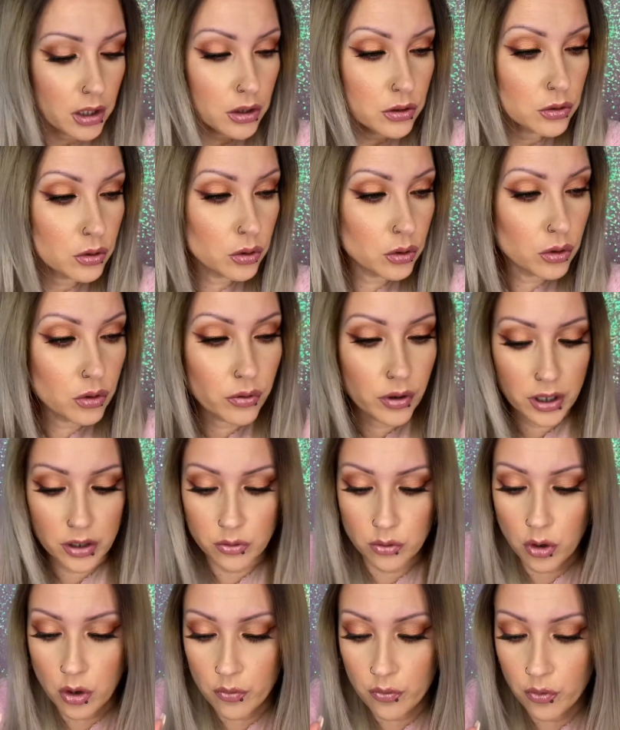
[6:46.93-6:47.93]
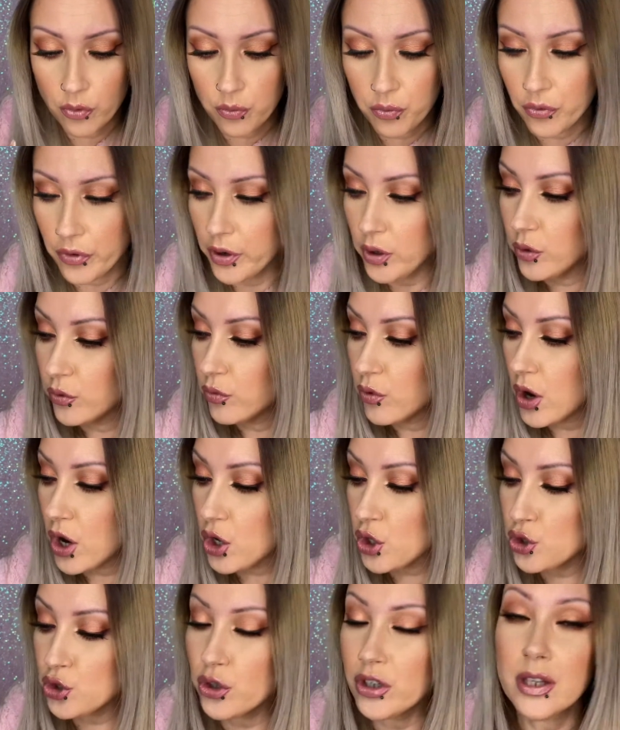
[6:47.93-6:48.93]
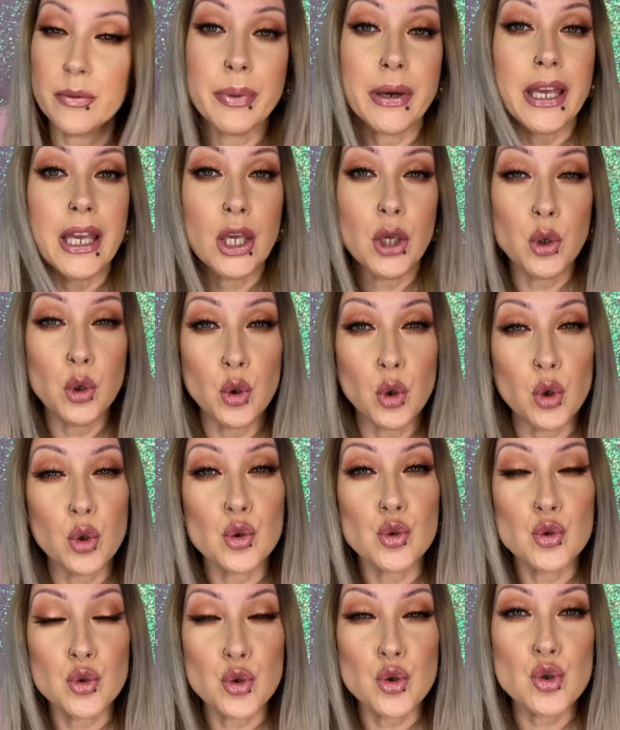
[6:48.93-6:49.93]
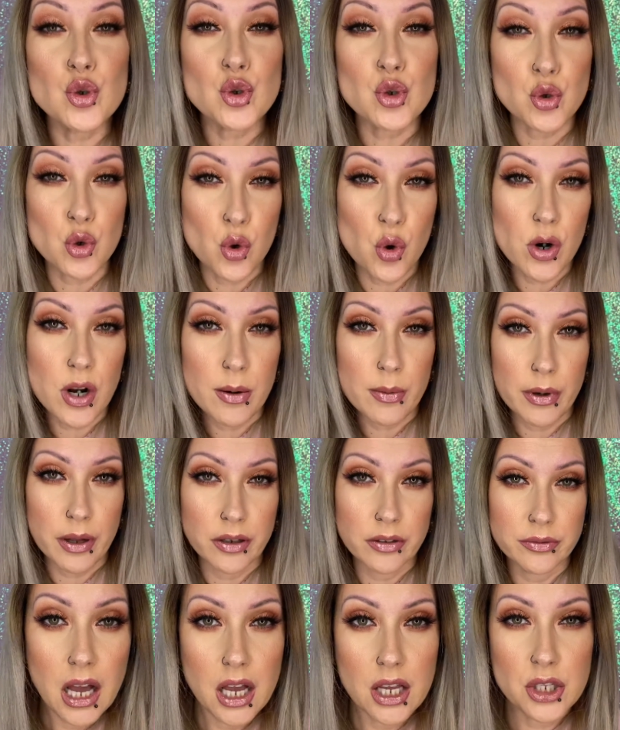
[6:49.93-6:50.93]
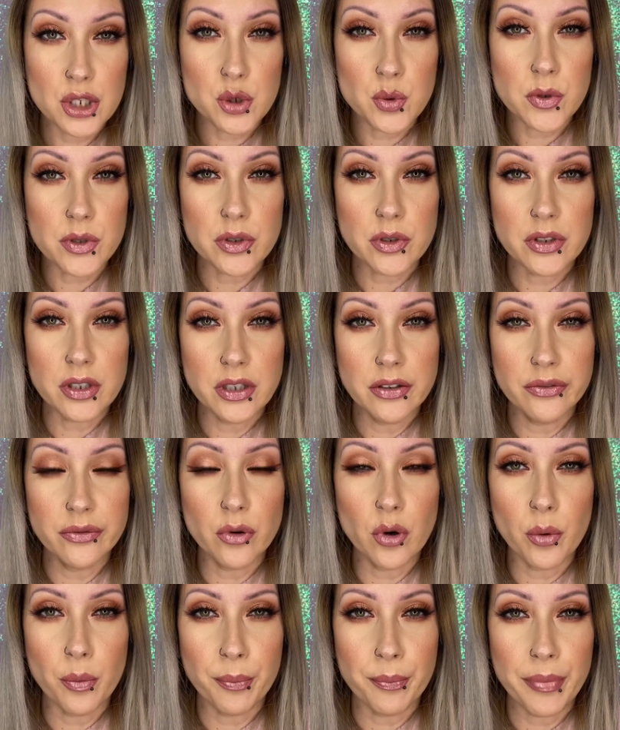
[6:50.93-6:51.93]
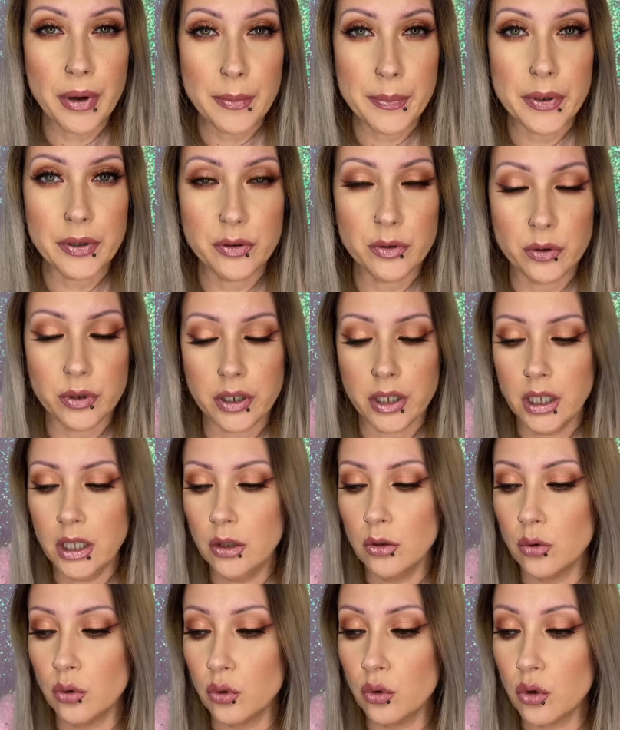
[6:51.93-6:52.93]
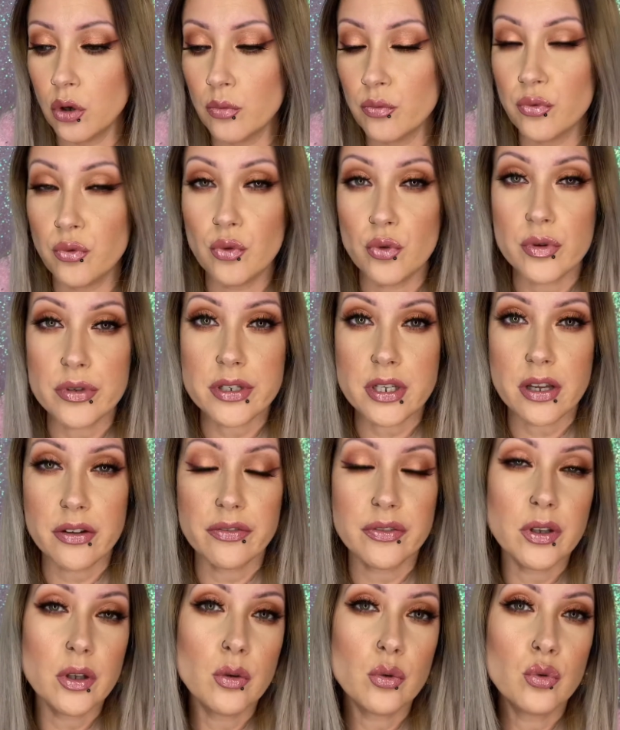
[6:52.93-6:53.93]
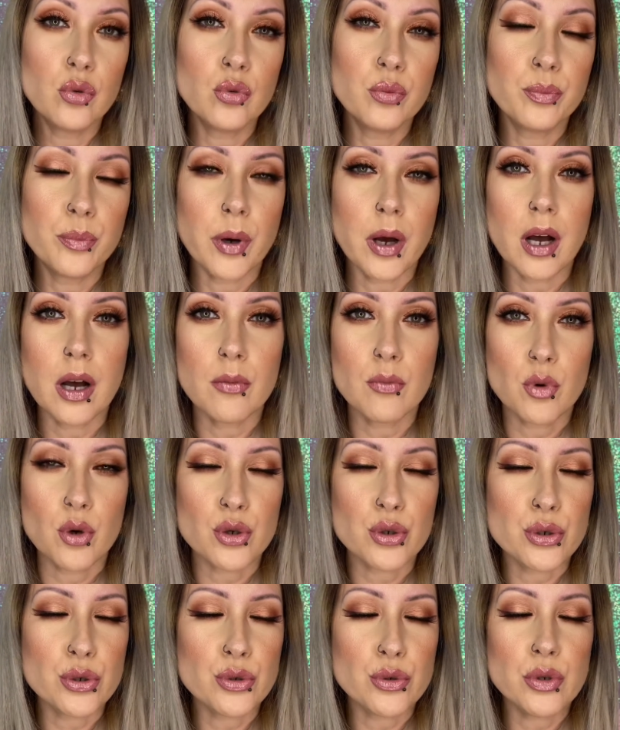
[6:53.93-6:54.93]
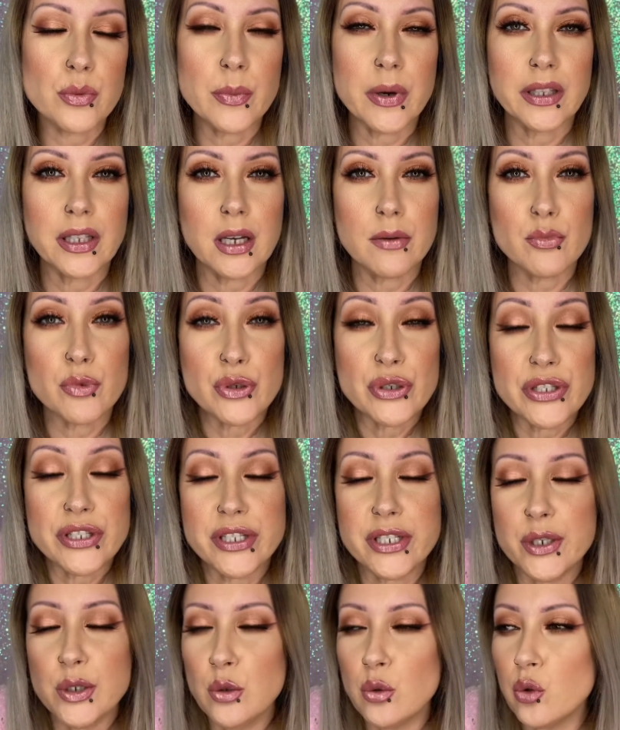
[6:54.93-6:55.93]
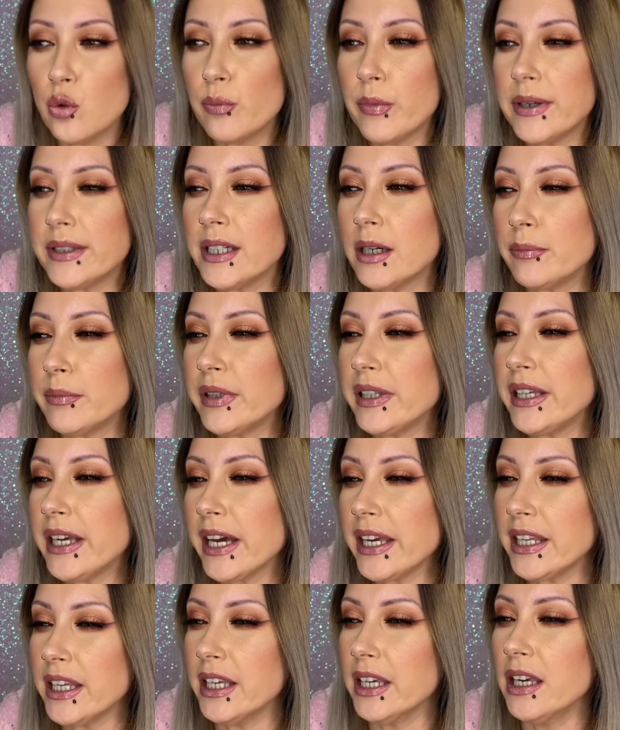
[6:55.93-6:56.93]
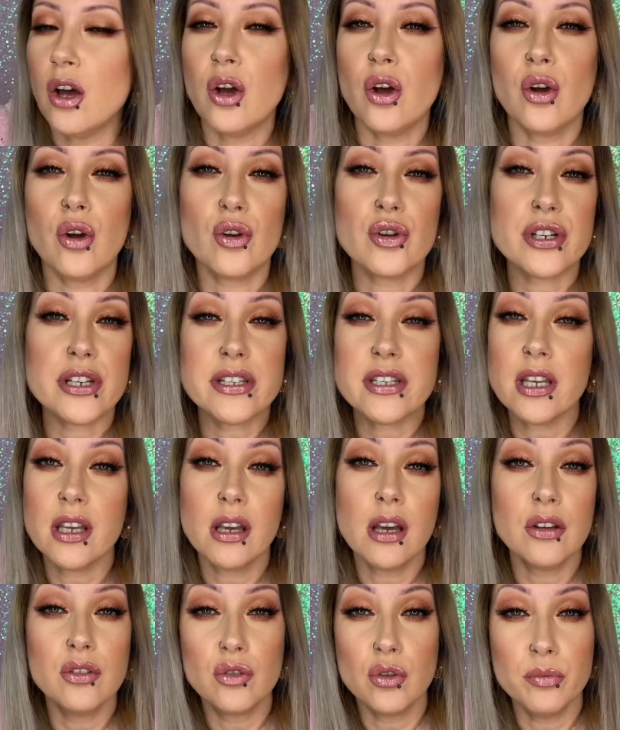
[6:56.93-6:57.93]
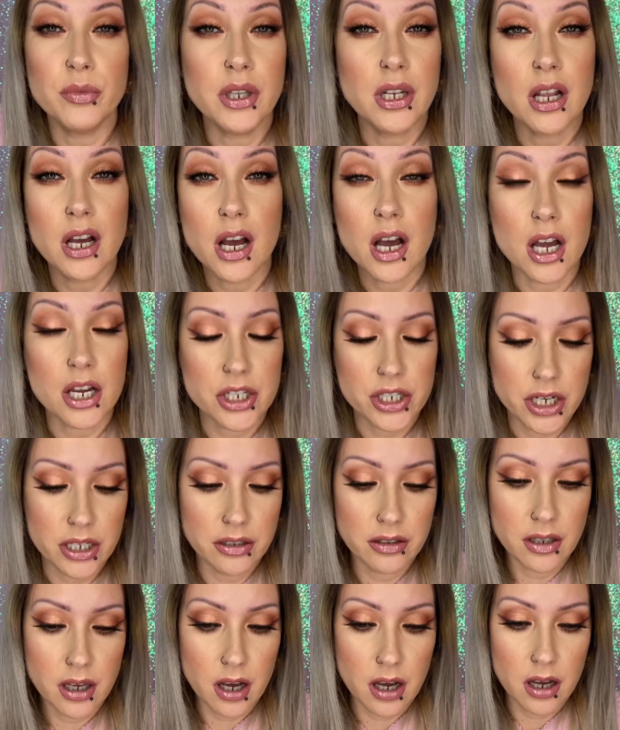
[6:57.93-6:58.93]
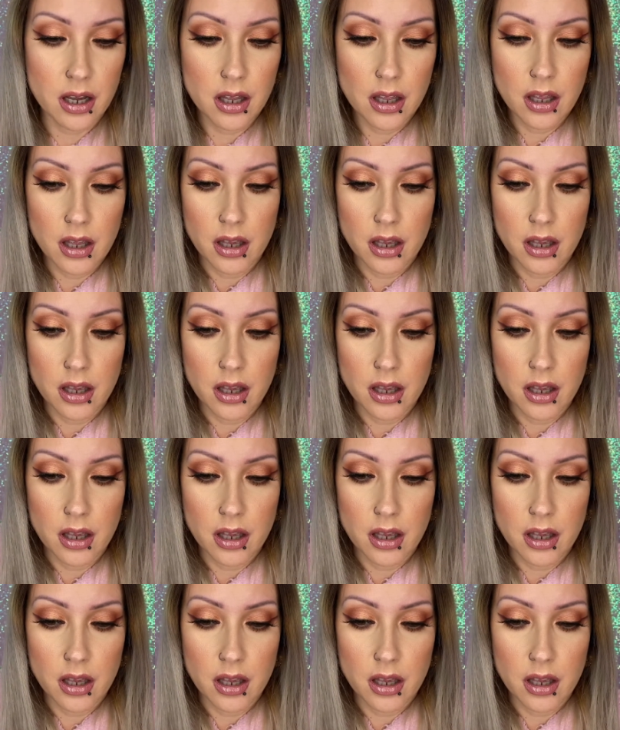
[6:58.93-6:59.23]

Donc voilà, comme vous pouvez le voir, je n'ai pris que du chocolat blanc. Ensuite, niveau papeterie, donc comme vous le savez ou pas, moi je suis madame stylo, madame cahier. Euh, j'ai 50 000 agendas.